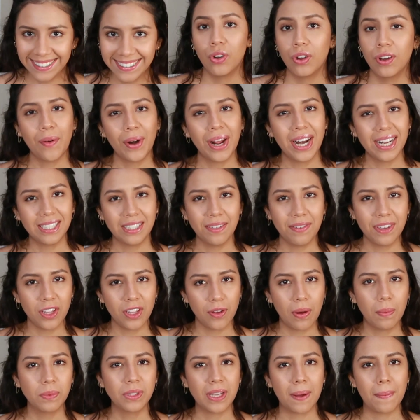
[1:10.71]
Y ahora en este
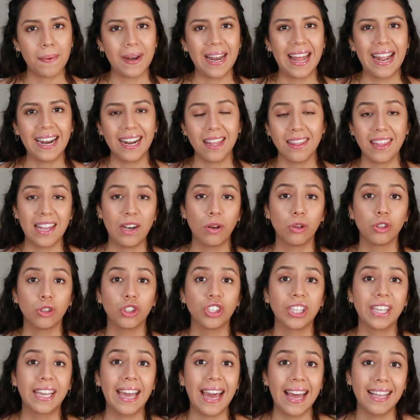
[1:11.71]
video vamos a hablar de
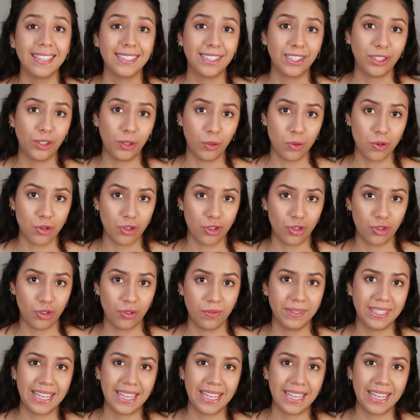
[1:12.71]
los gastos.